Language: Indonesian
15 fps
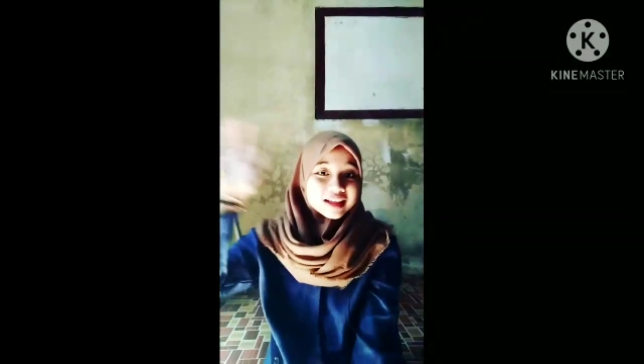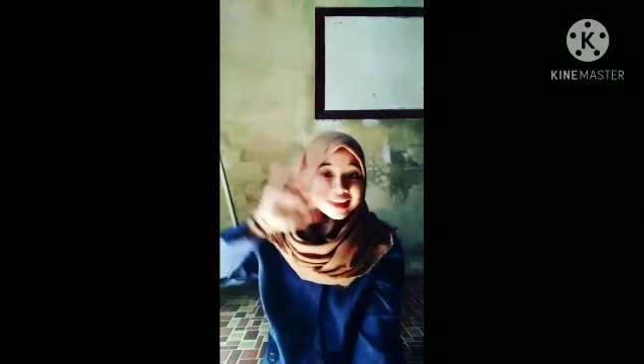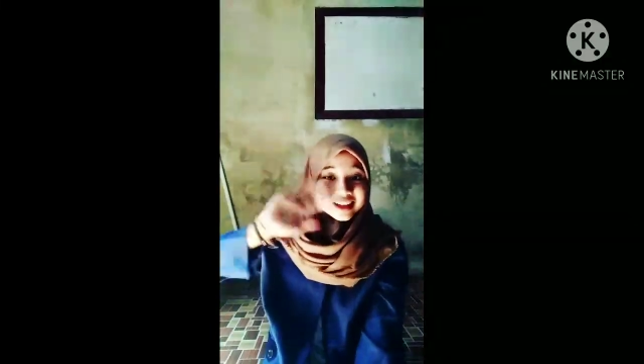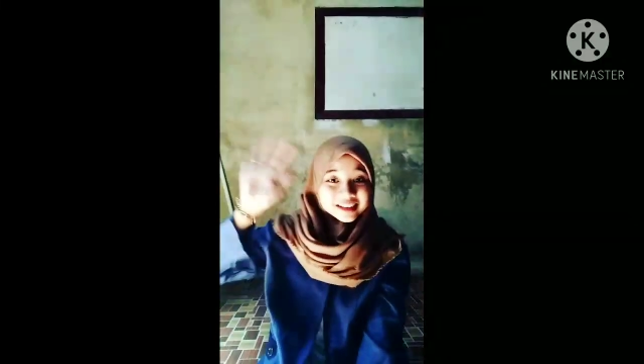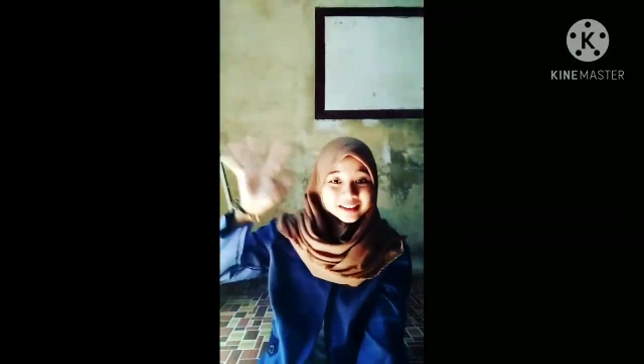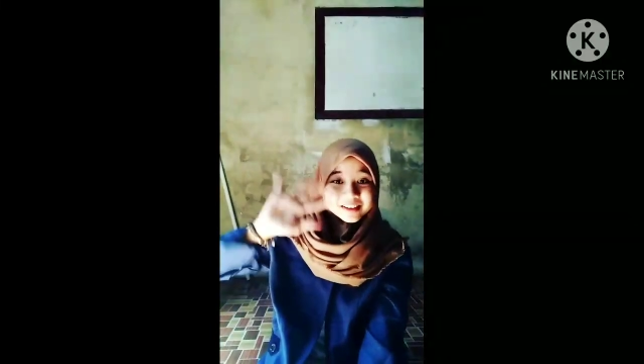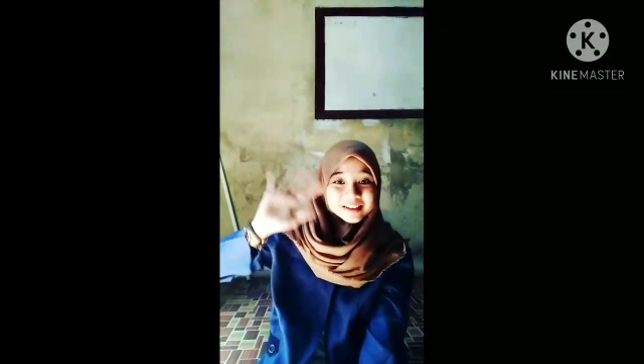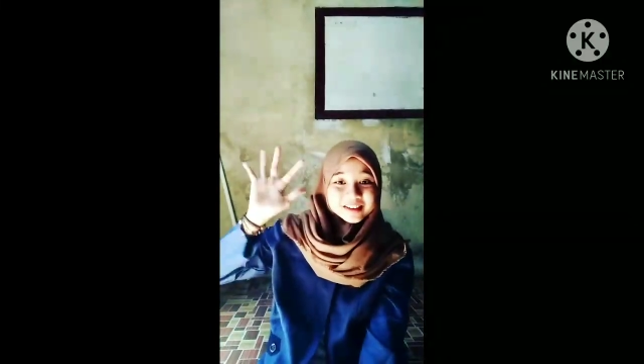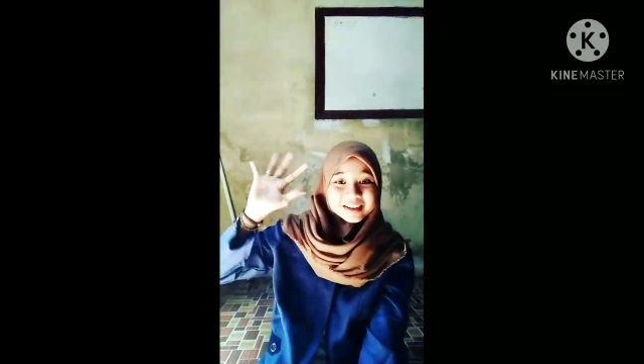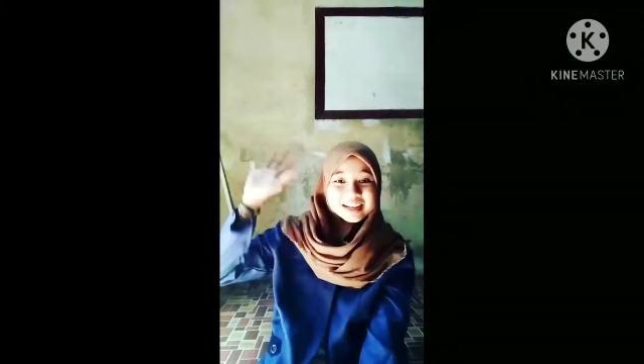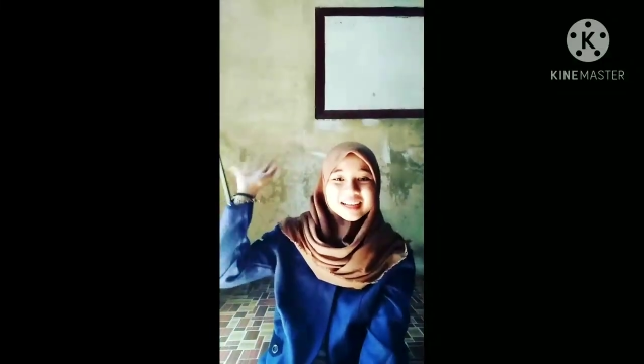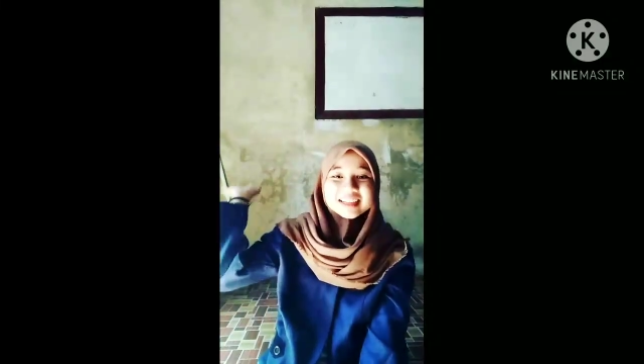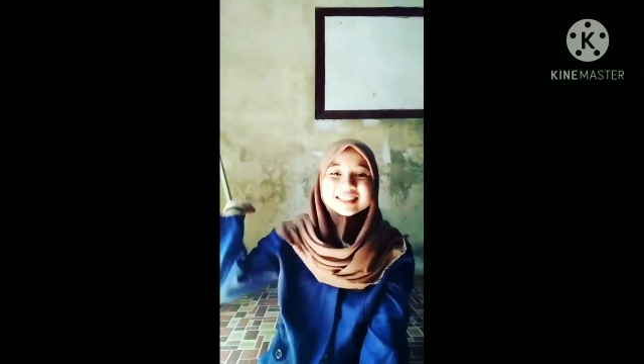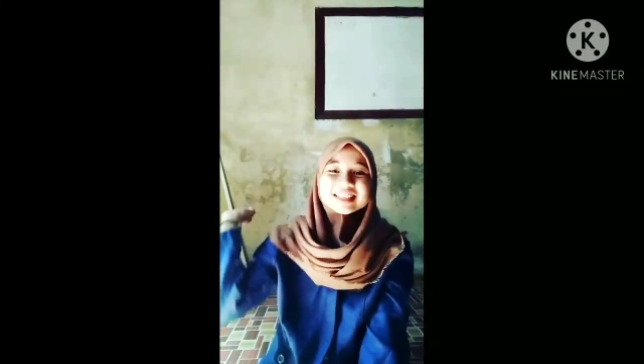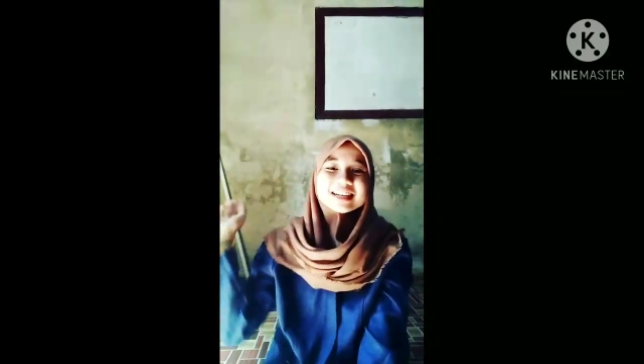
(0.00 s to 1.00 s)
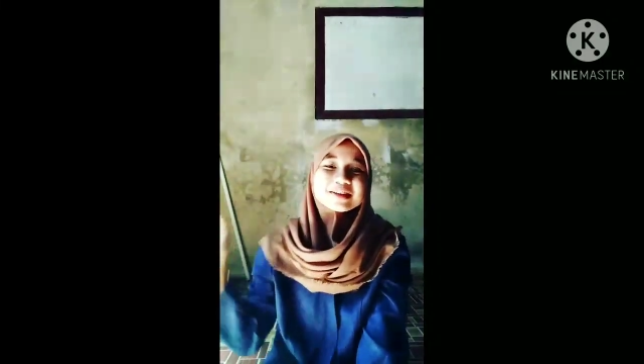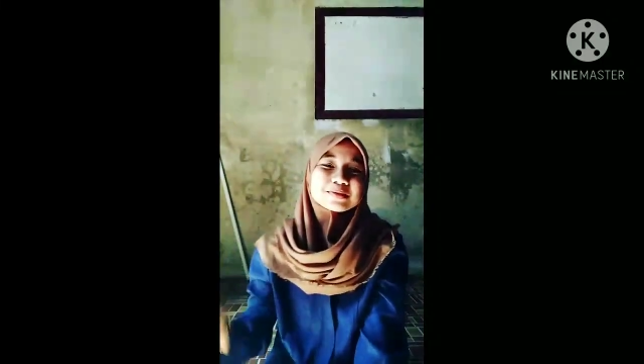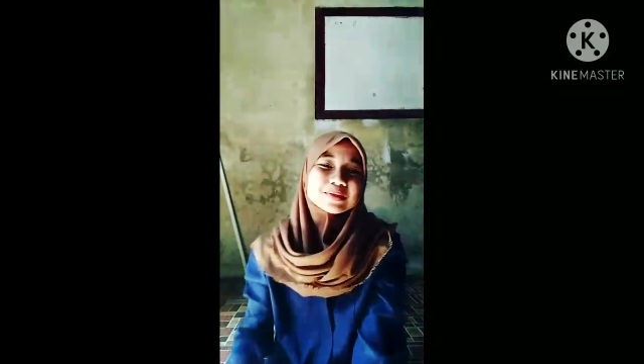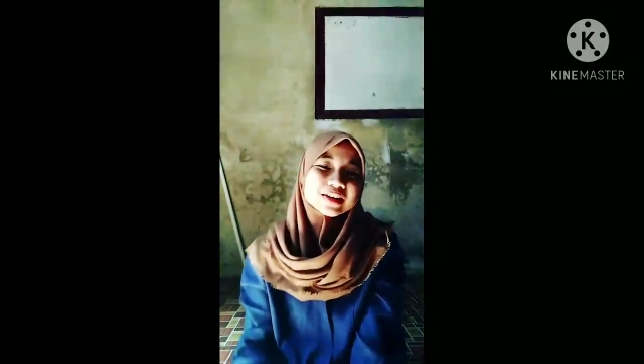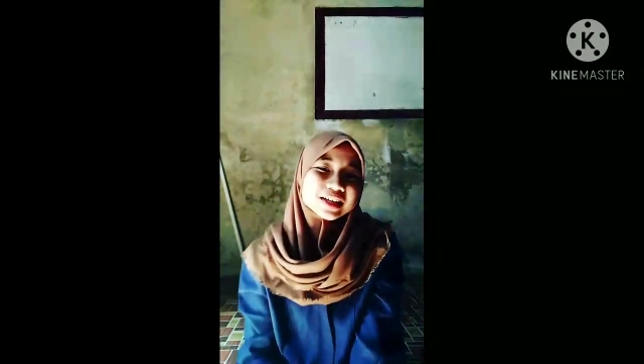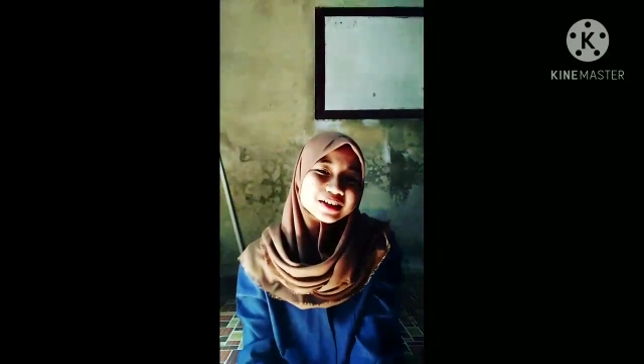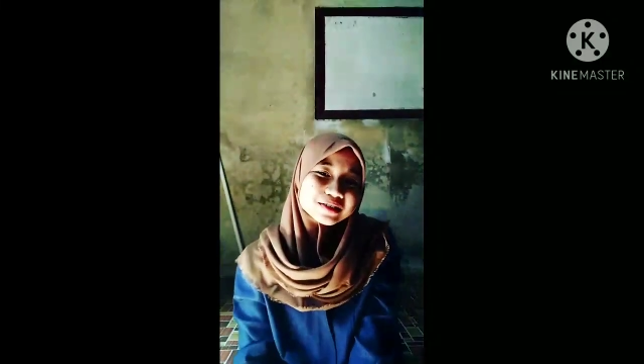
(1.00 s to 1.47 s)
Halo,
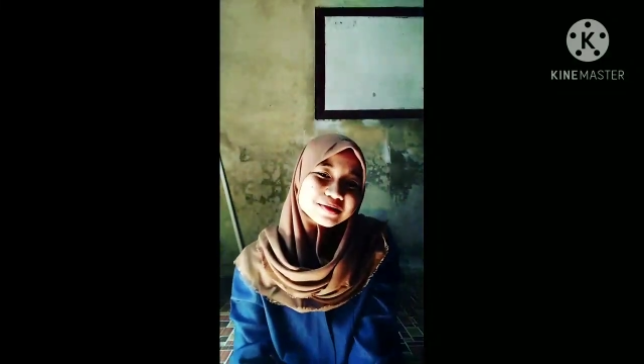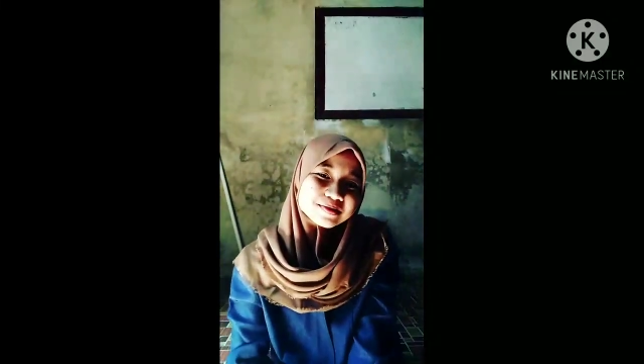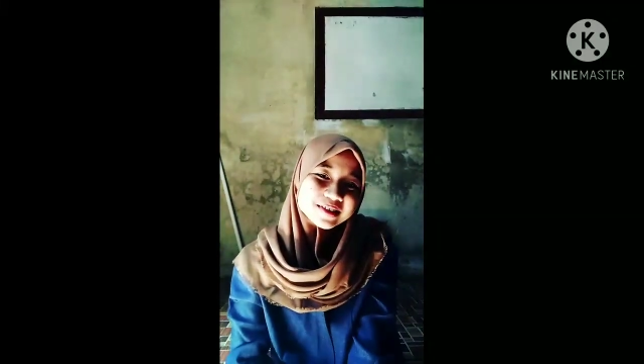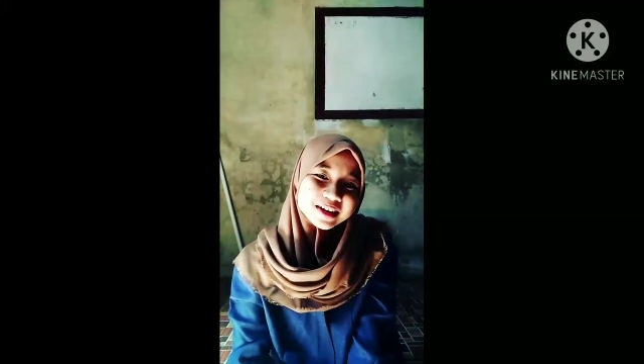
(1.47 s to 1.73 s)
Assalamualaikum